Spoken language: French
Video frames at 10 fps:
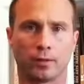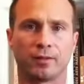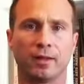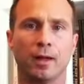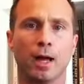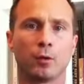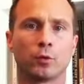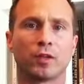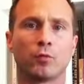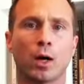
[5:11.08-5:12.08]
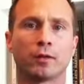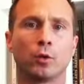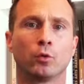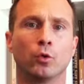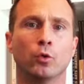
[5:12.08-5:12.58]
c'est l'art de savoir
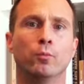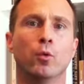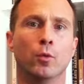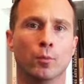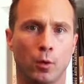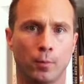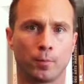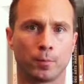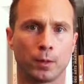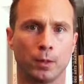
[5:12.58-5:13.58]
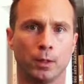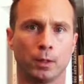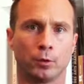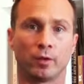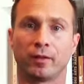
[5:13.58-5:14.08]
attendre le bon moment.
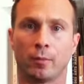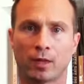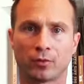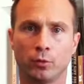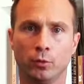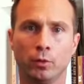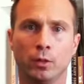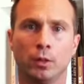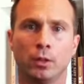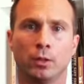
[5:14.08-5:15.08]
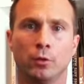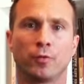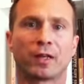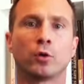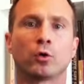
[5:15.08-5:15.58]
Dans les arts martiaux, le
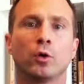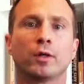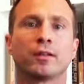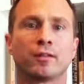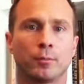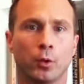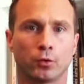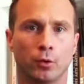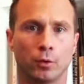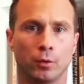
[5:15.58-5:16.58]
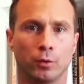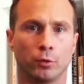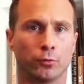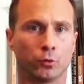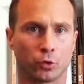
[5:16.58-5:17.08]
facteur temps est très important, il ne
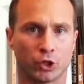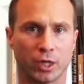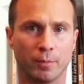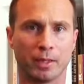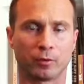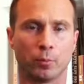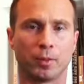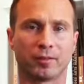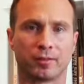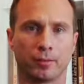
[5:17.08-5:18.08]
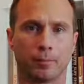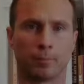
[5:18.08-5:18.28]
faut donc jamais être pressé.